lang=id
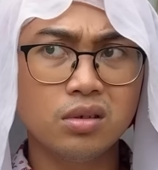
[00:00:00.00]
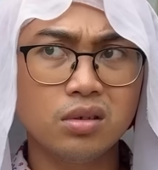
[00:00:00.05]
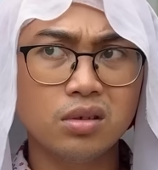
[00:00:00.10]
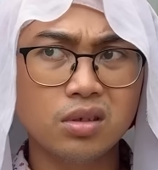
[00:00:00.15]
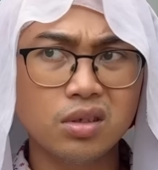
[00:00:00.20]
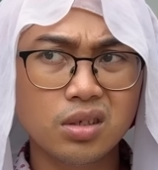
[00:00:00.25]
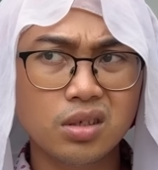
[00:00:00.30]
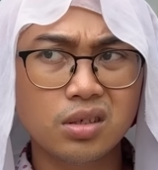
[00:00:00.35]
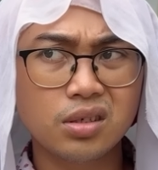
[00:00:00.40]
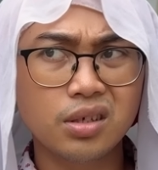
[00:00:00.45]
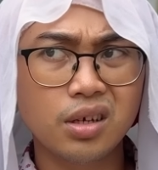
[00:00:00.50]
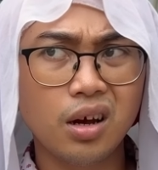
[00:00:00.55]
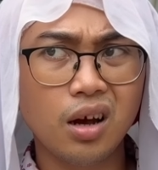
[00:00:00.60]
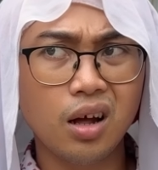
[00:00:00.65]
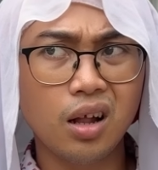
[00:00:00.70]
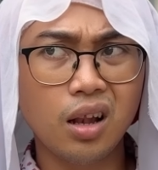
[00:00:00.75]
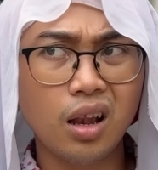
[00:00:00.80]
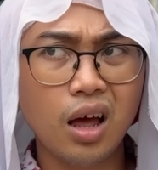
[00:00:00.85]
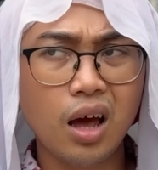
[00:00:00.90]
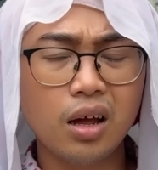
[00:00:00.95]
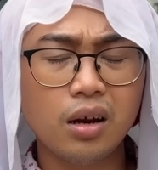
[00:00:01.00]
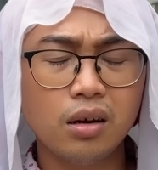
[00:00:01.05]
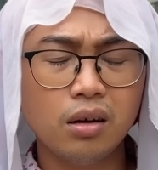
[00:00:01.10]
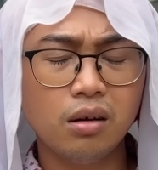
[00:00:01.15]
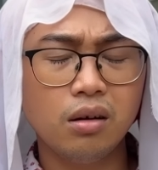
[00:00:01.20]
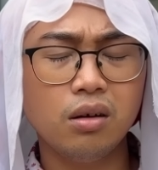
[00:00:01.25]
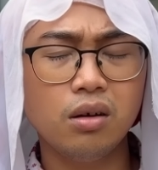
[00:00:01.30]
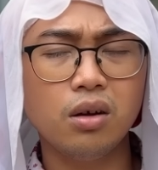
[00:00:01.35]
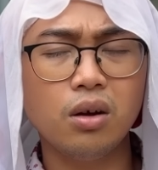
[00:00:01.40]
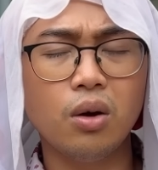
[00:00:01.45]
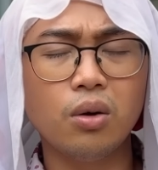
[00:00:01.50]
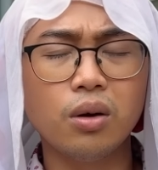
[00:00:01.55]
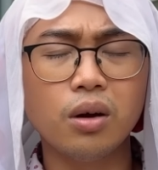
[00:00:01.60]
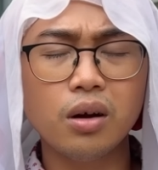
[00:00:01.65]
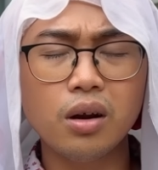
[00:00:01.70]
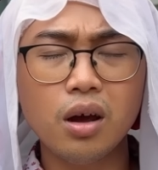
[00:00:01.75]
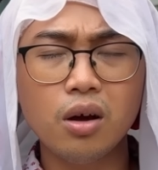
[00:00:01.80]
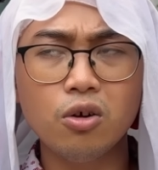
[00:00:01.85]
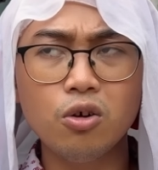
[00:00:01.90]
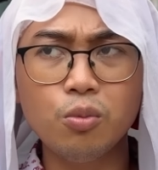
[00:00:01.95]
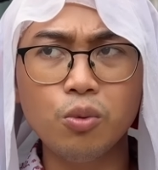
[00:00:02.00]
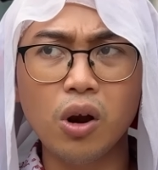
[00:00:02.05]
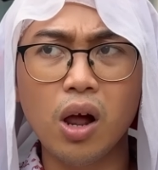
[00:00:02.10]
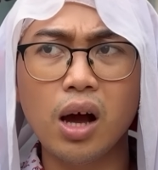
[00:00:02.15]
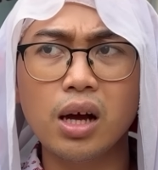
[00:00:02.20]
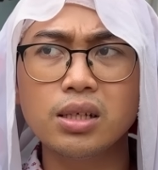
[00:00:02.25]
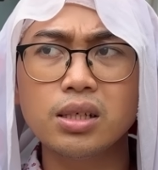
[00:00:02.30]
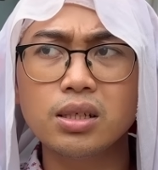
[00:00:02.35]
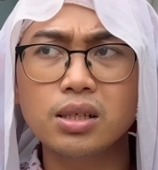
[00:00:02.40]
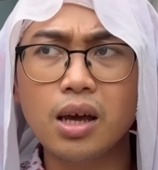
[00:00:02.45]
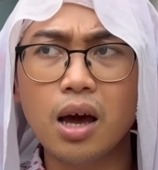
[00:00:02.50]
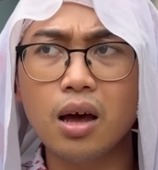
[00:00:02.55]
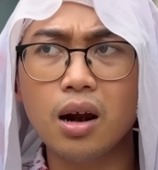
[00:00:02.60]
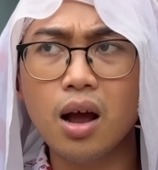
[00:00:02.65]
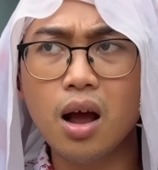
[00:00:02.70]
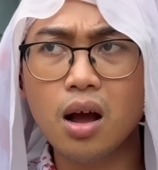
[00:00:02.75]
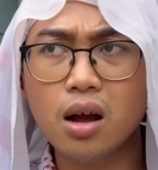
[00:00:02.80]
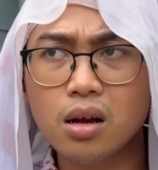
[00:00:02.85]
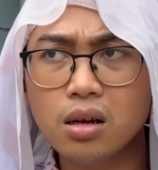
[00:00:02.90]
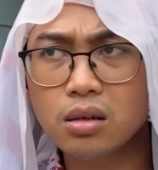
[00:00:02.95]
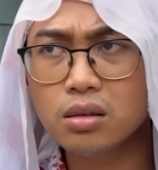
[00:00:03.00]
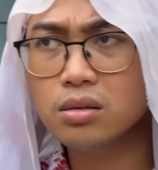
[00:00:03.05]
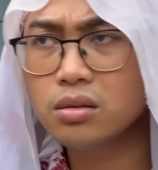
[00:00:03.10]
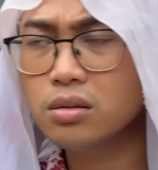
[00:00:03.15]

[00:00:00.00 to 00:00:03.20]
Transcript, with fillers: Ih, sialan. Ya udah deh, aku pulang aja sekarang.